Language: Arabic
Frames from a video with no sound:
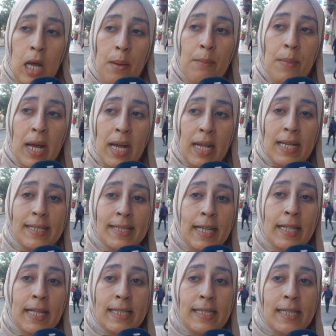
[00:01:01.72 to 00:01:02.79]
مع لا
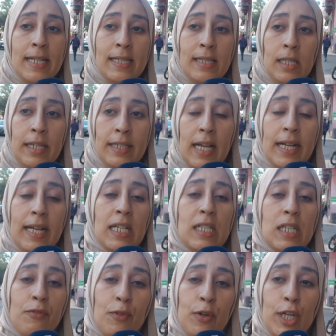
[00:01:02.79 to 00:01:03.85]
سين اس اس حدا
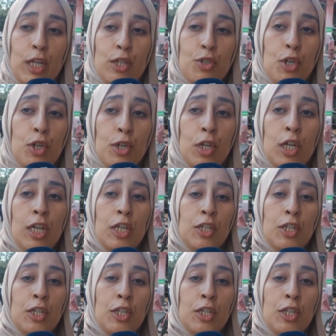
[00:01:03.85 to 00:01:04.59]
كازا فواياجور